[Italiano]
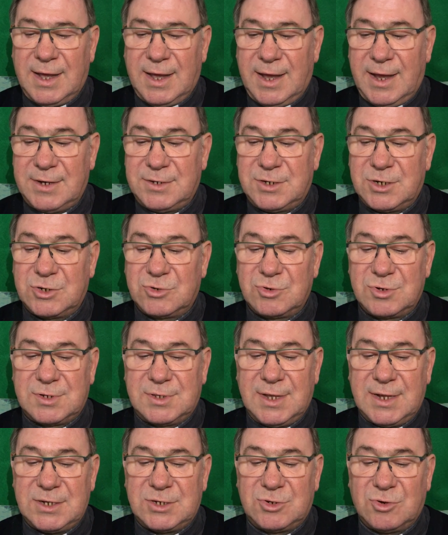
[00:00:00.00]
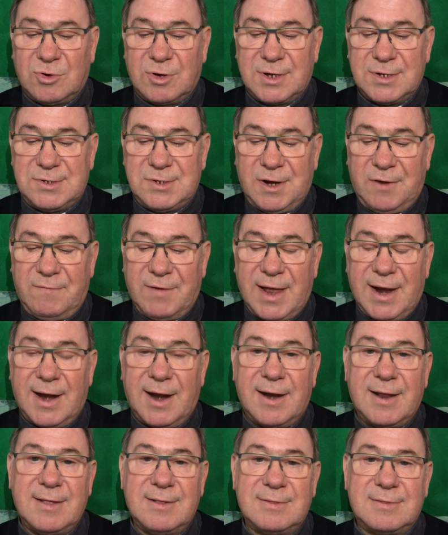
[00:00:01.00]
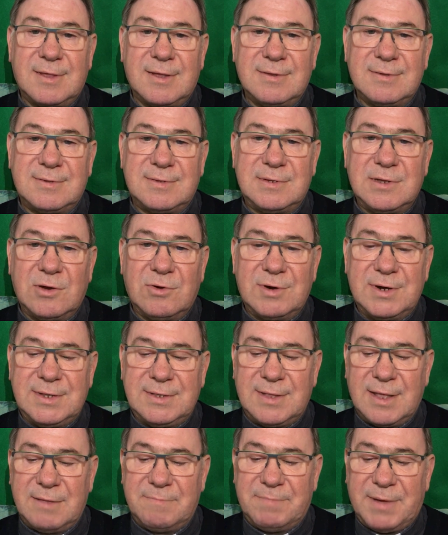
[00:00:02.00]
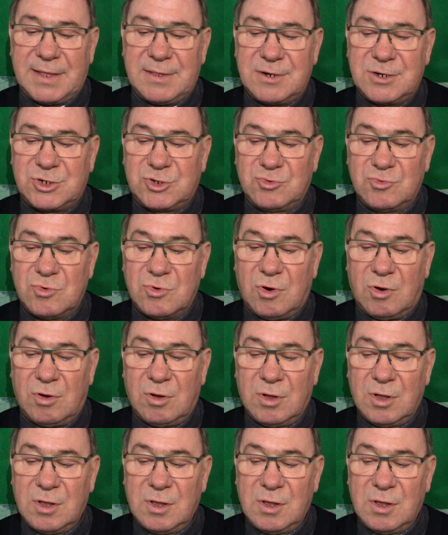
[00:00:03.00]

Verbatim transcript: È Gesù stesso che ci rivela le intenzioni del Padre suo.